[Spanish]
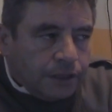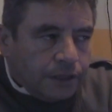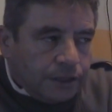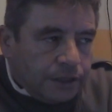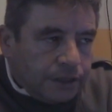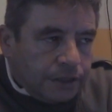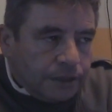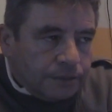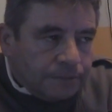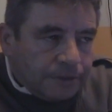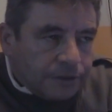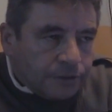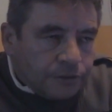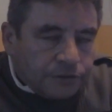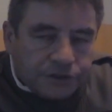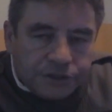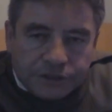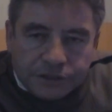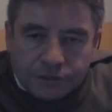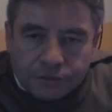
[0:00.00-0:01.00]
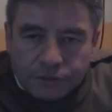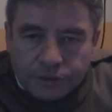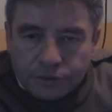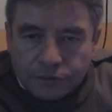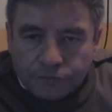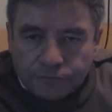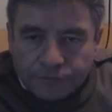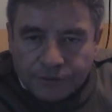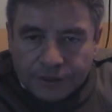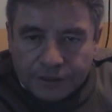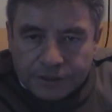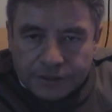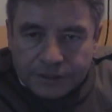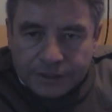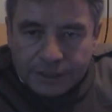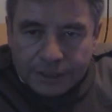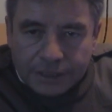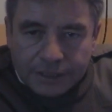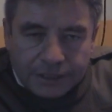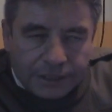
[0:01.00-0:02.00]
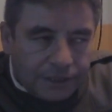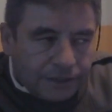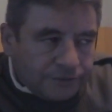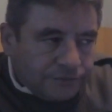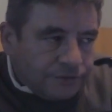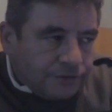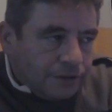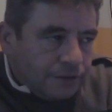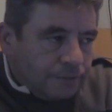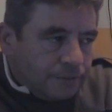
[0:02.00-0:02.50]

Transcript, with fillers: en el barrio de Chinaolingo frente a la iglesia.